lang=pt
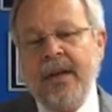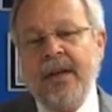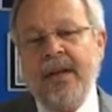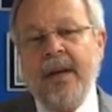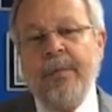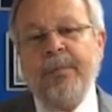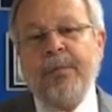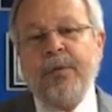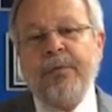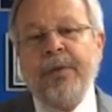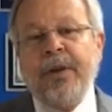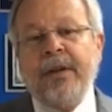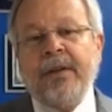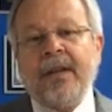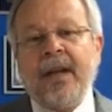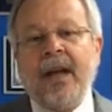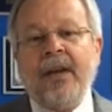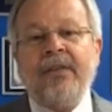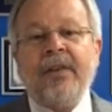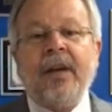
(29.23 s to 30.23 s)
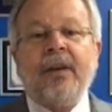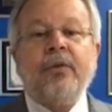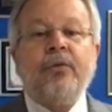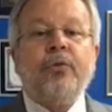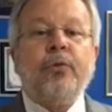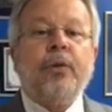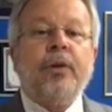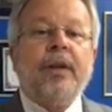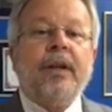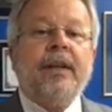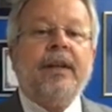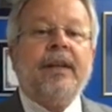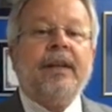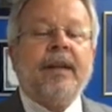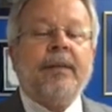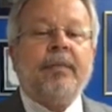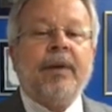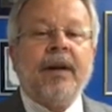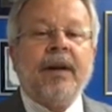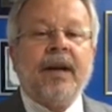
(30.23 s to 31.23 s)
E aproveitar, já que eu sou líder
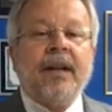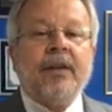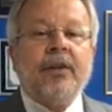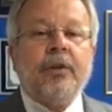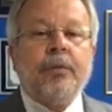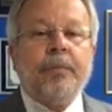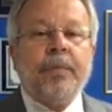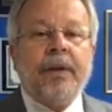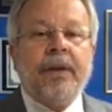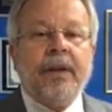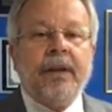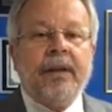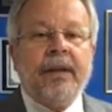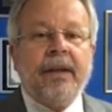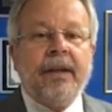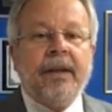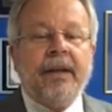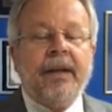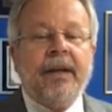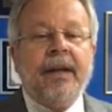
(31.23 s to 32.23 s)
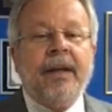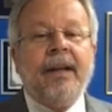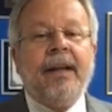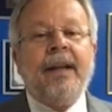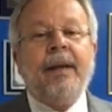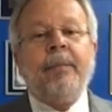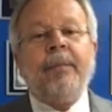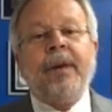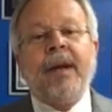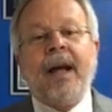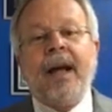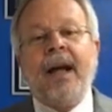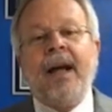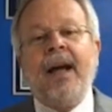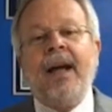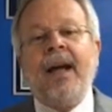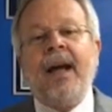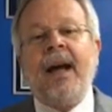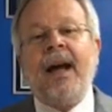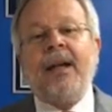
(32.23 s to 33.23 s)
da bancada do PDT,
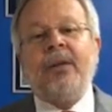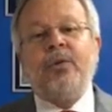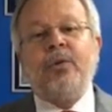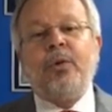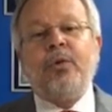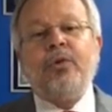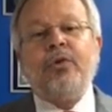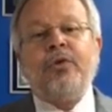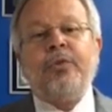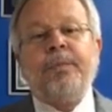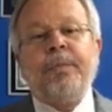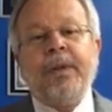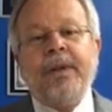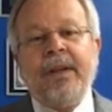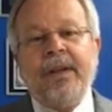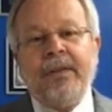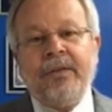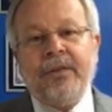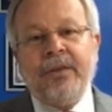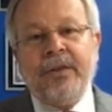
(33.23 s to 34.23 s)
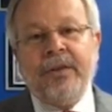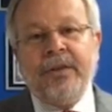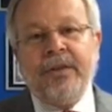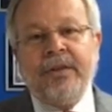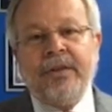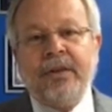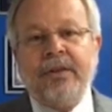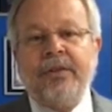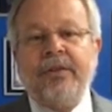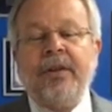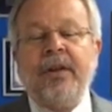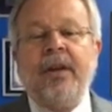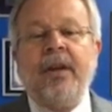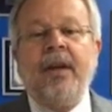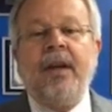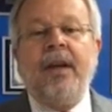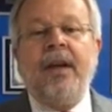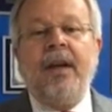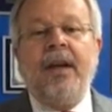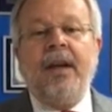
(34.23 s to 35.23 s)
lembrar a todos os pedetistas,
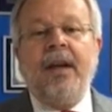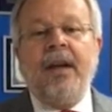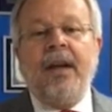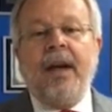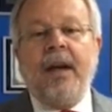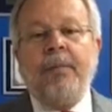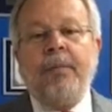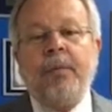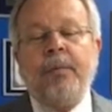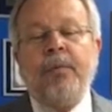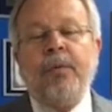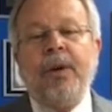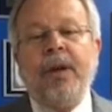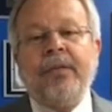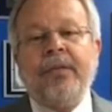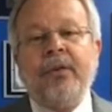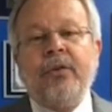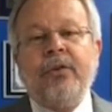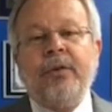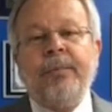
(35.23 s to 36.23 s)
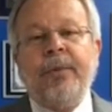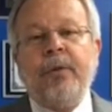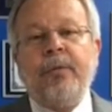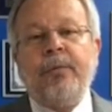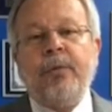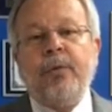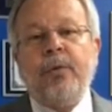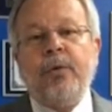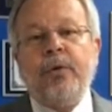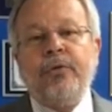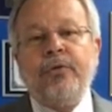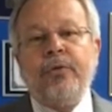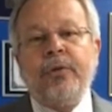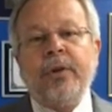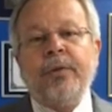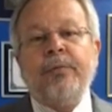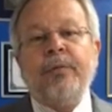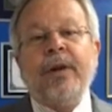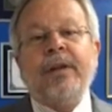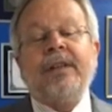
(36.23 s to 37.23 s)
é, a população de Belfor Roxo,
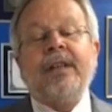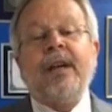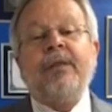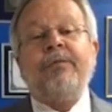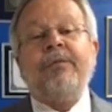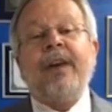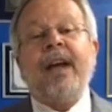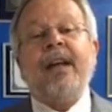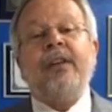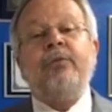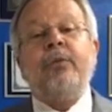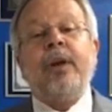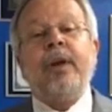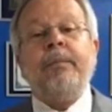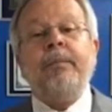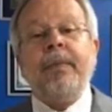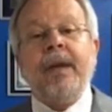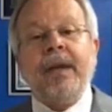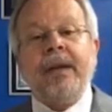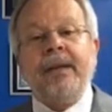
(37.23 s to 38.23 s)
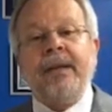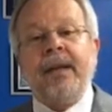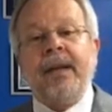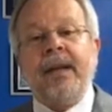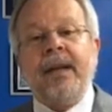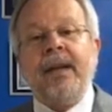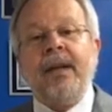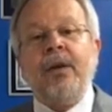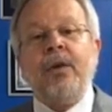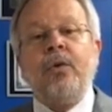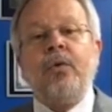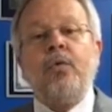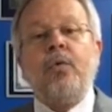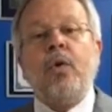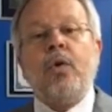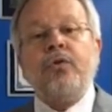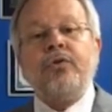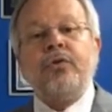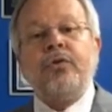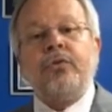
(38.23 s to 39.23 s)
que foi através de uma emenda
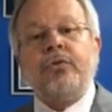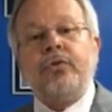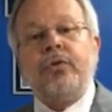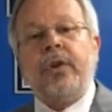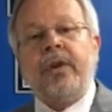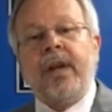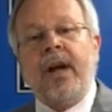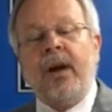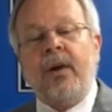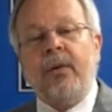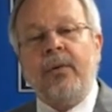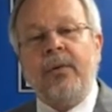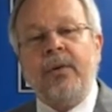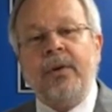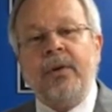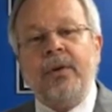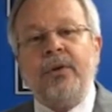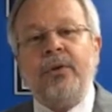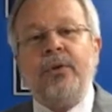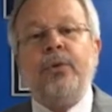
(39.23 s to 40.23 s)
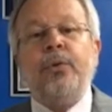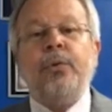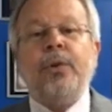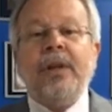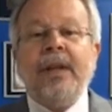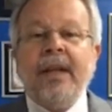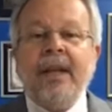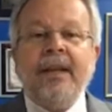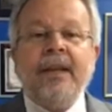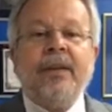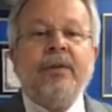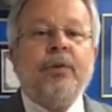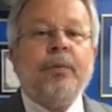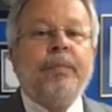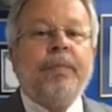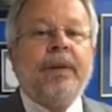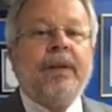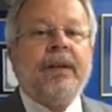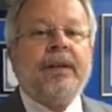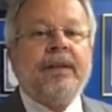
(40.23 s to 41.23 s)
constitucional do líder do
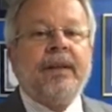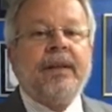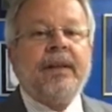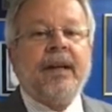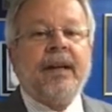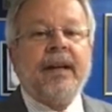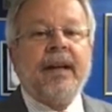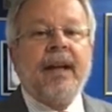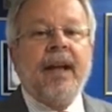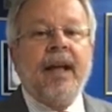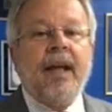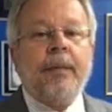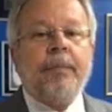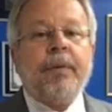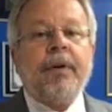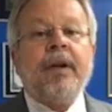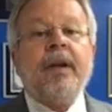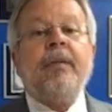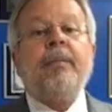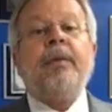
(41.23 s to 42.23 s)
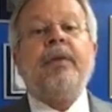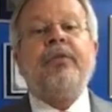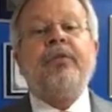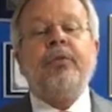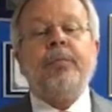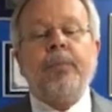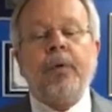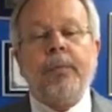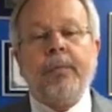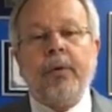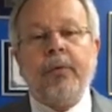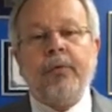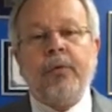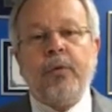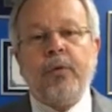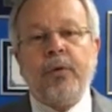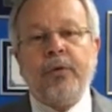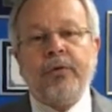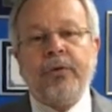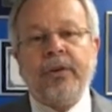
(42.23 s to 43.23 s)
PDT naquela época que emancipou
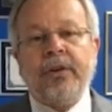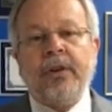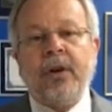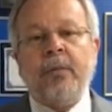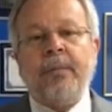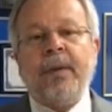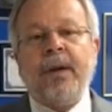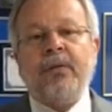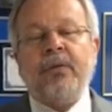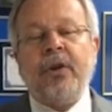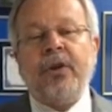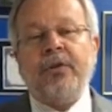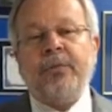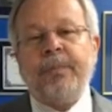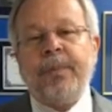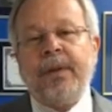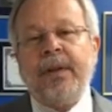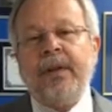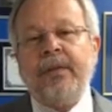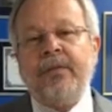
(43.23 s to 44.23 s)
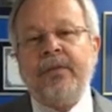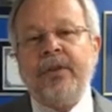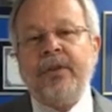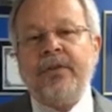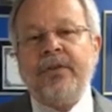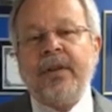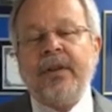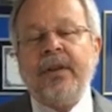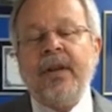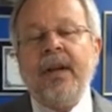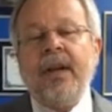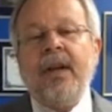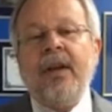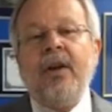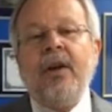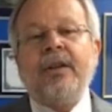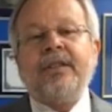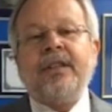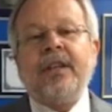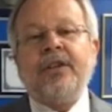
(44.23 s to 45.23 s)
Belfor Roxo. Então, para nós pedetistas,
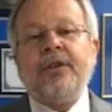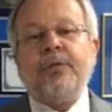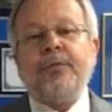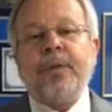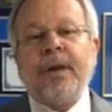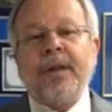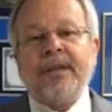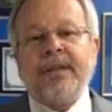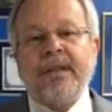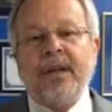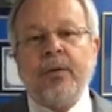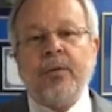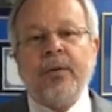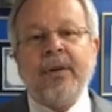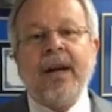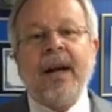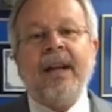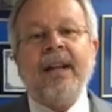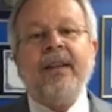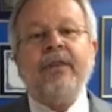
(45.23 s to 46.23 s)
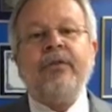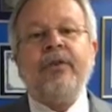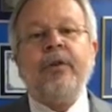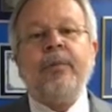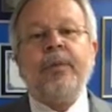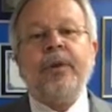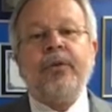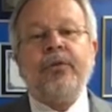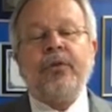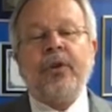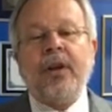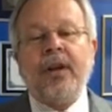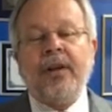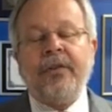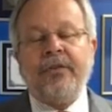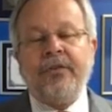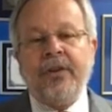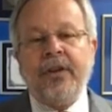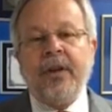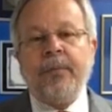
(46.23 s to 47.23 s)
é uma satisfação, o carinho que o
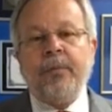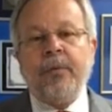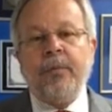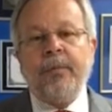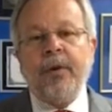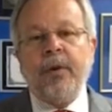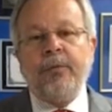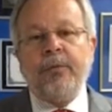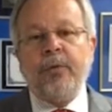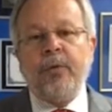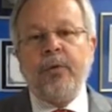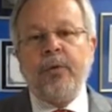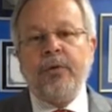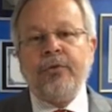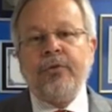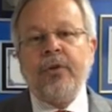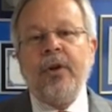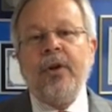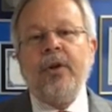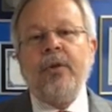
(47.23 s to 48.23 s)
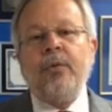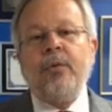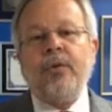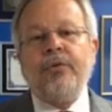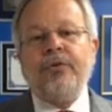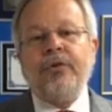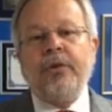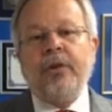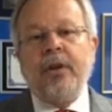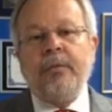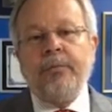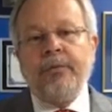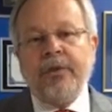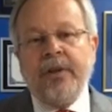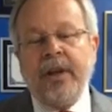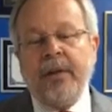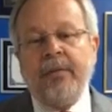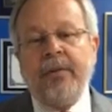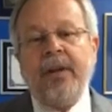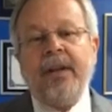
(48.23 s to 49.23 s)
Brizola tinha por Belfor Roxo, continuamos
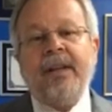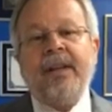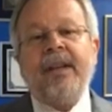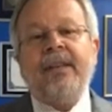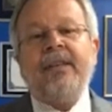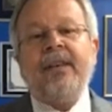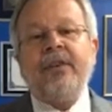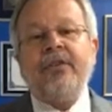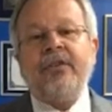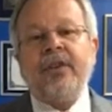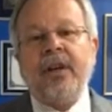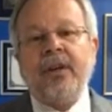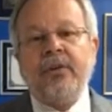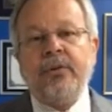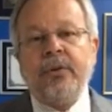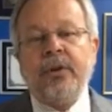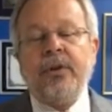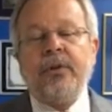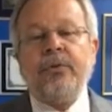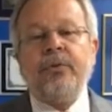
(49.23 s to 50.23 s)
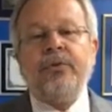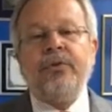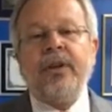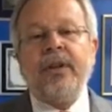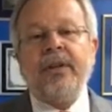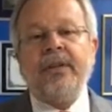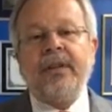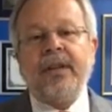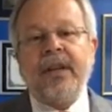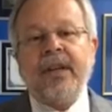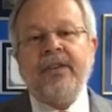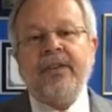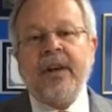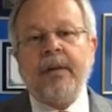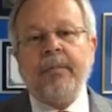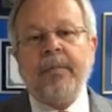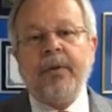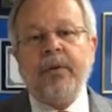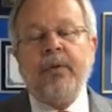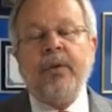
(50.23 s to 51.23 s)
tendo e desejando, no dia 3 de
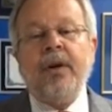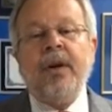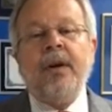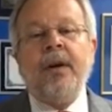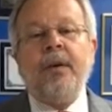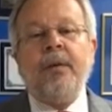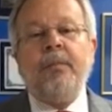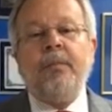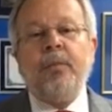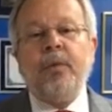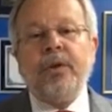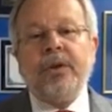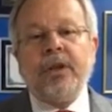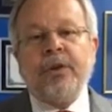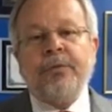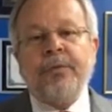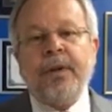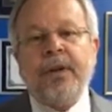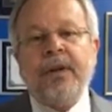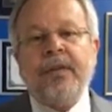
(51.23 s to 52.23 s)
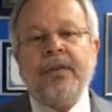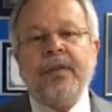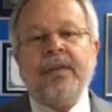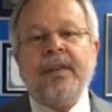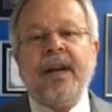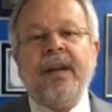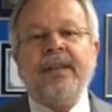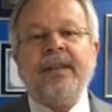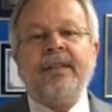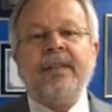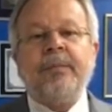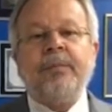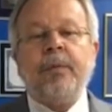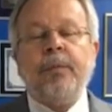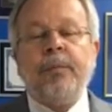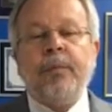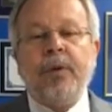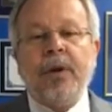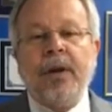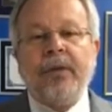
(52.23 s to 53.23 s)
abril, muitas felicidades a essa
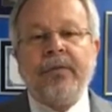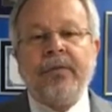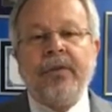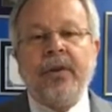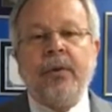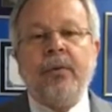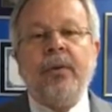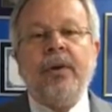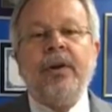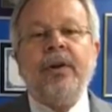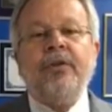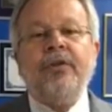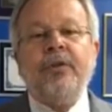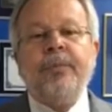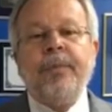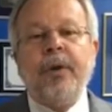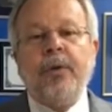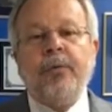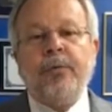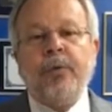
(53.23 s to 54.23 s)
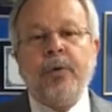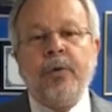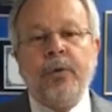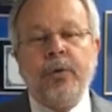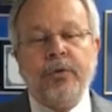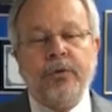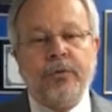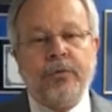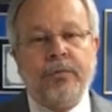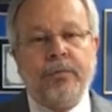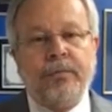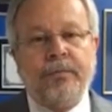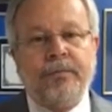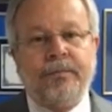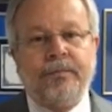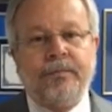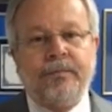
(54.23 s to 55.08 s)
população de Belfor Roxo.